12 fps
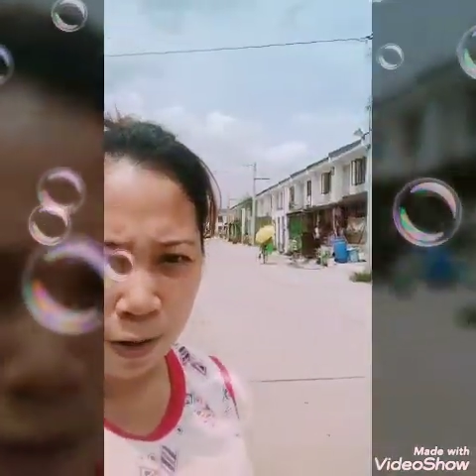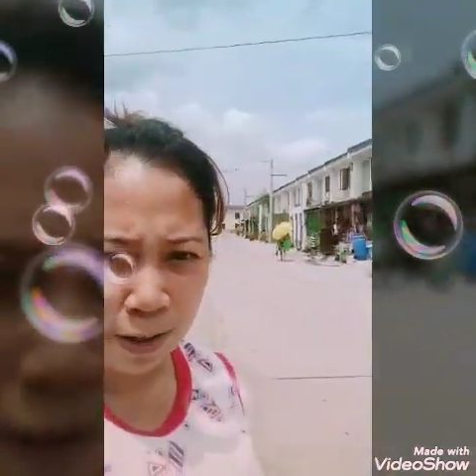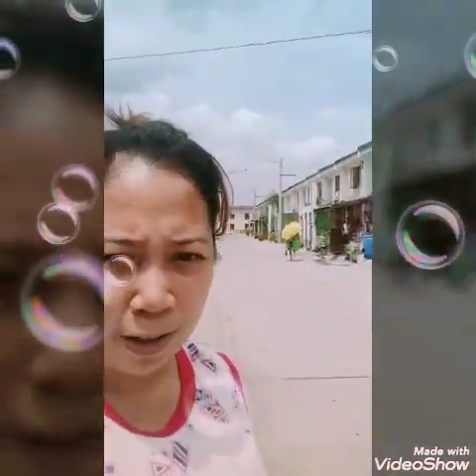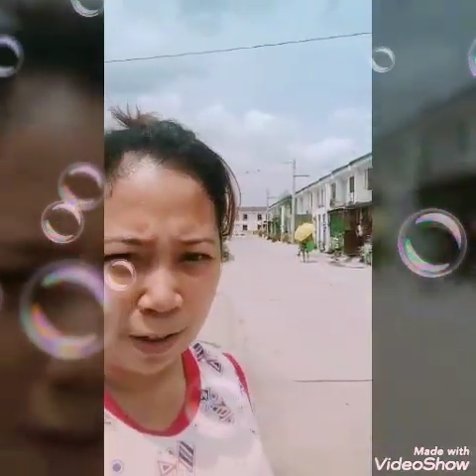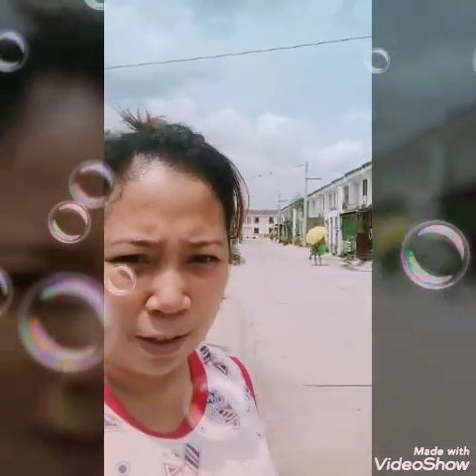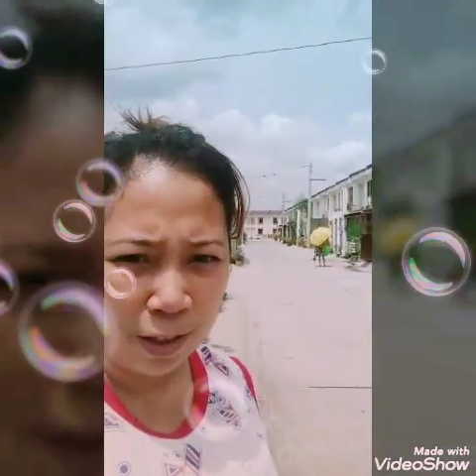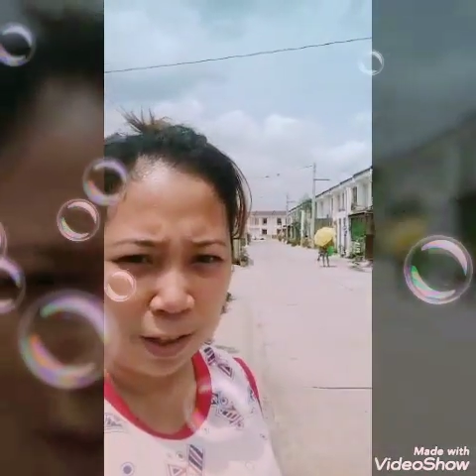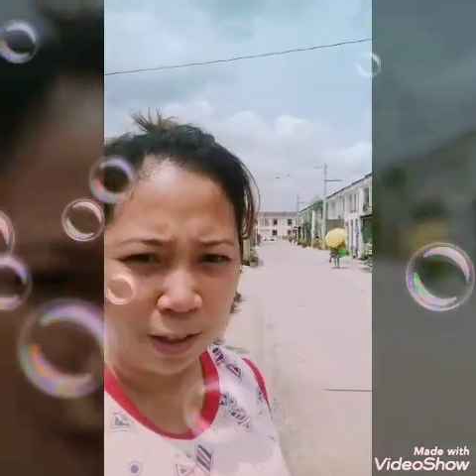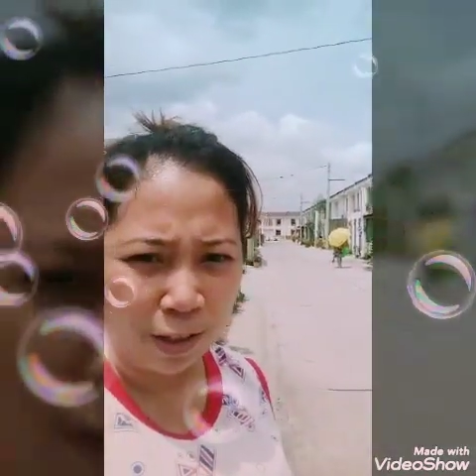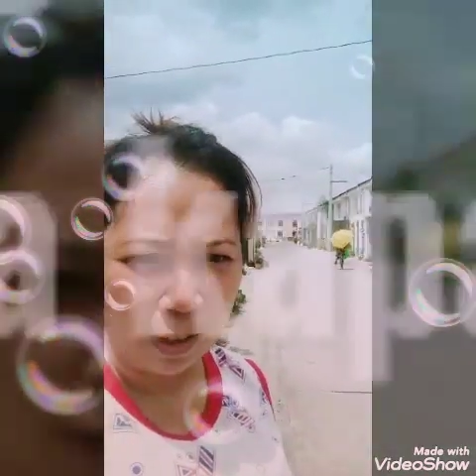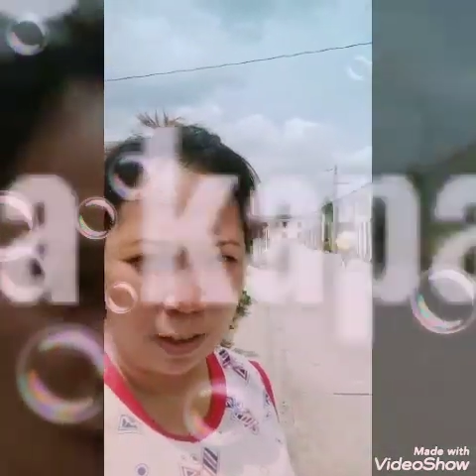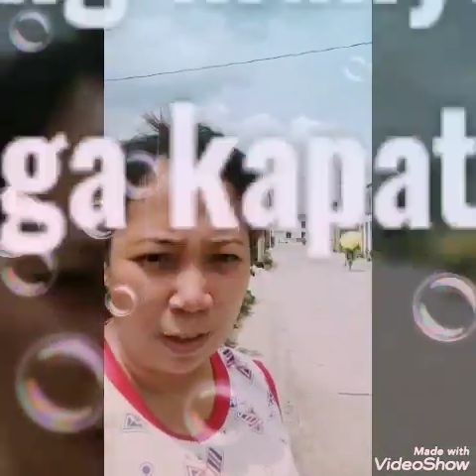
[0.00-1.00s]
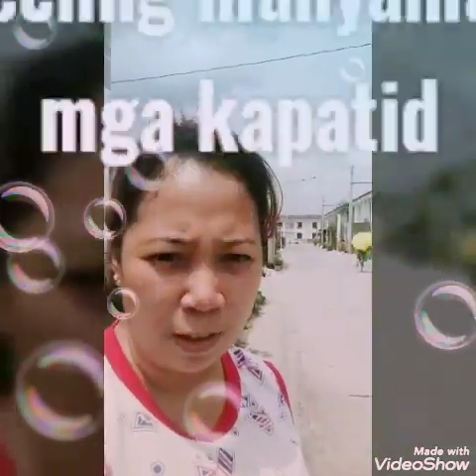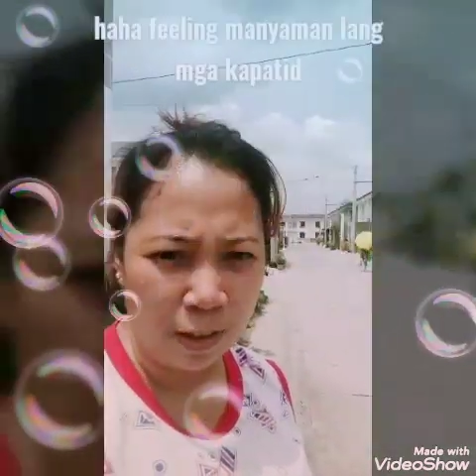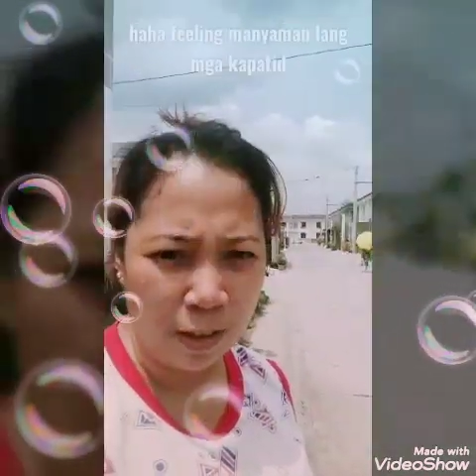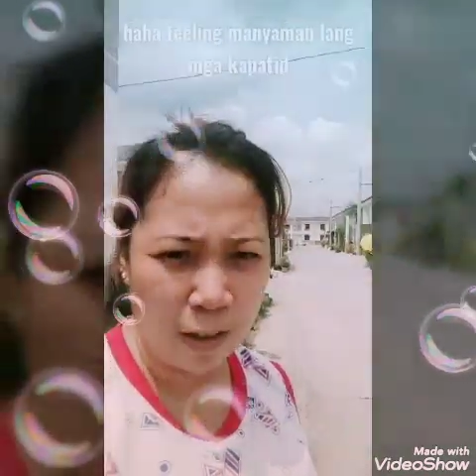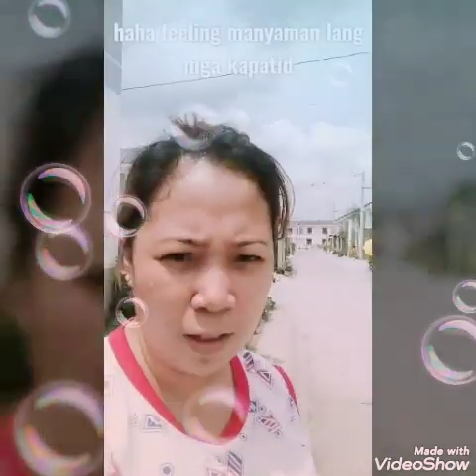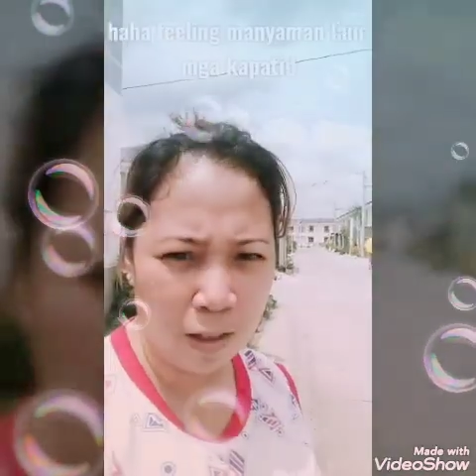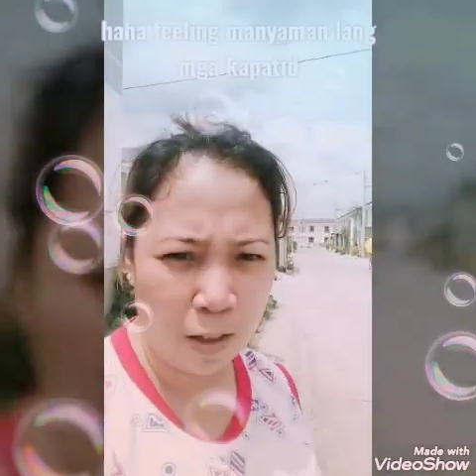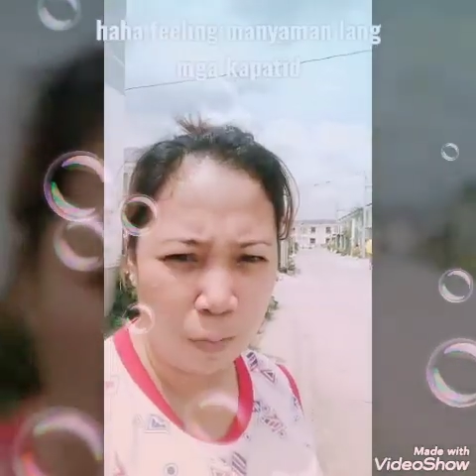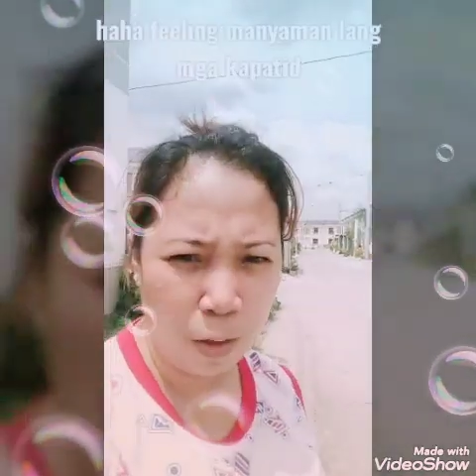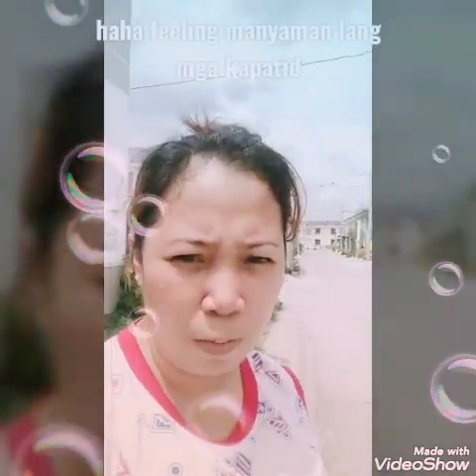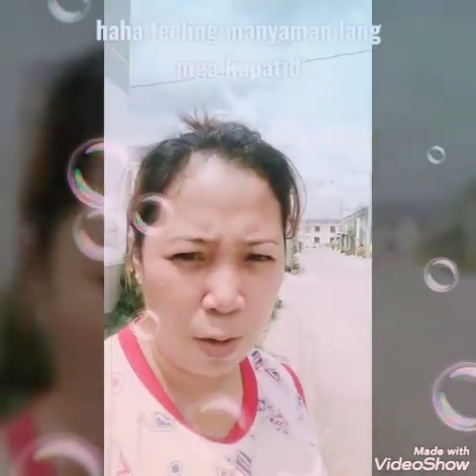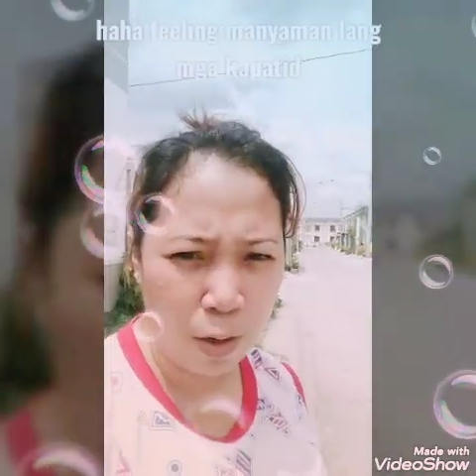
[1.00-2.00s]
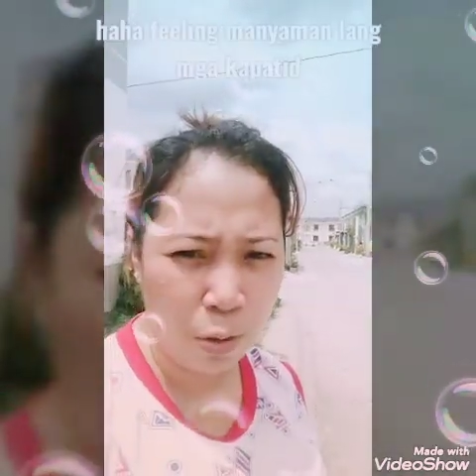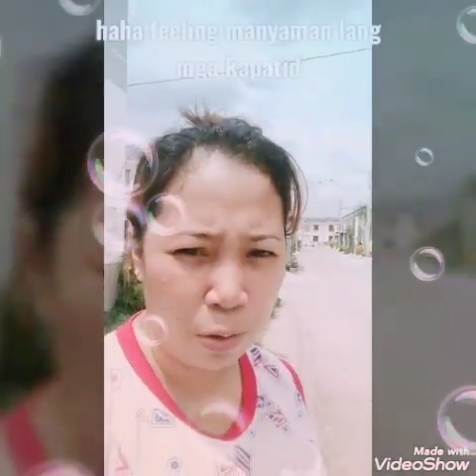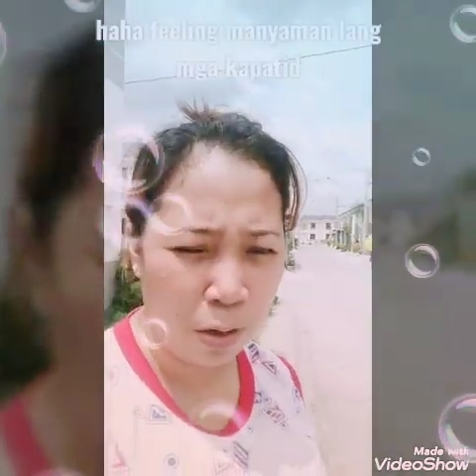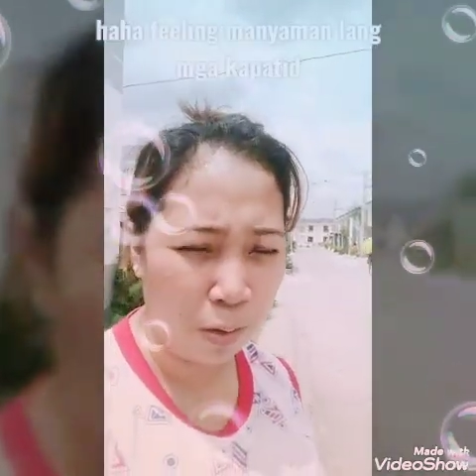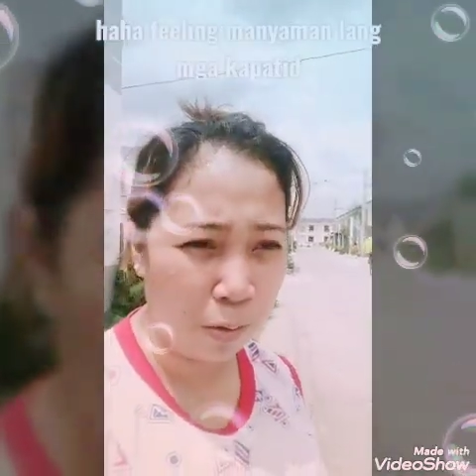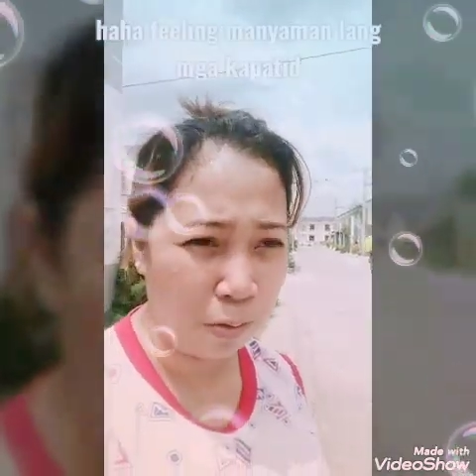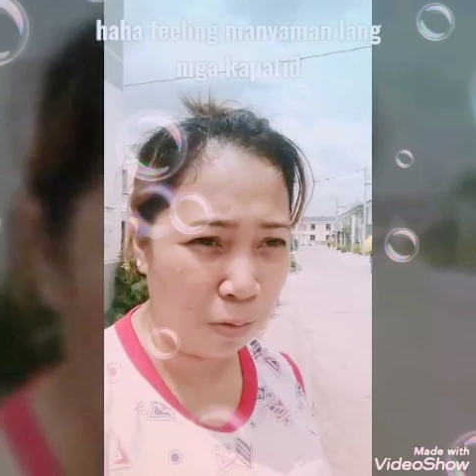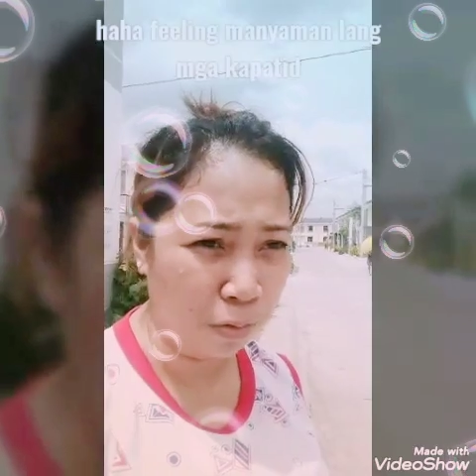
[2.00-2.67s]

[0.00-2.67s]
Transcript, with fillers: ko yan nandyan. Nasa subdivision ako.